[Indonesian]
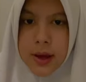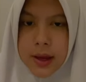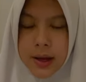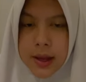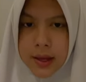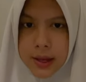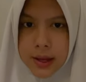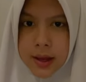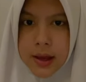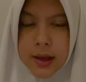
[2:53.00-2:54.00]

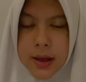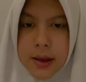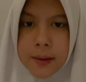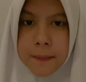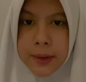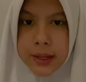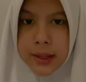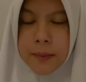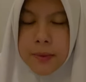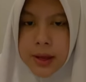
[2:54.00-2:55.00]
Anehnya,
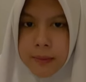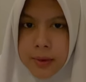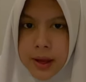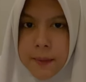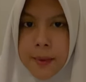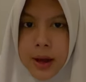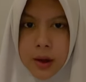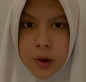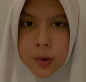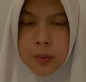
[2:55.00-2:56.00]
militer Myanmar
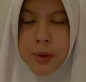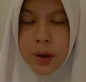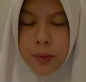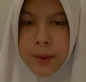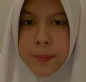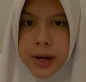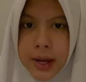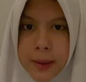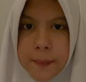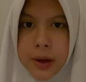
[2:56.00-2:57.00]
mengaku bahwa
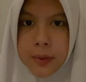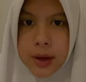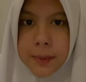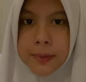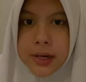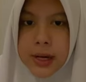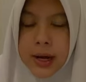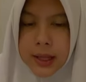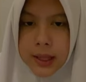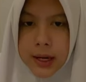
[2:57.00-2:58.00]
mereka melakukan
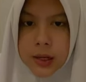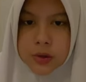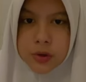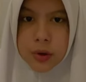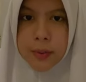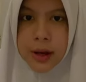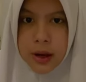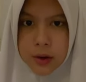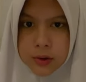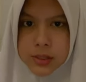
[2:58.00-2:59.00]
pendekatan yang cukup
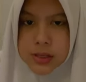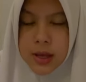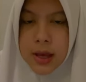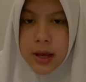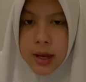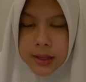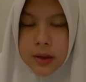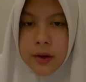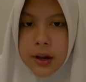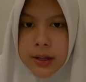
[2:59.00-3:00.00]
halus
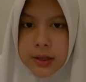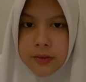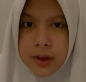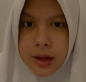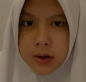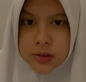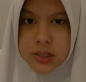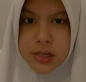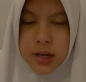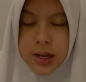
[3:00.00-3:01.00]
atau relatif
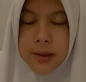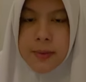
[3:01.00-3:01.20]
halus jika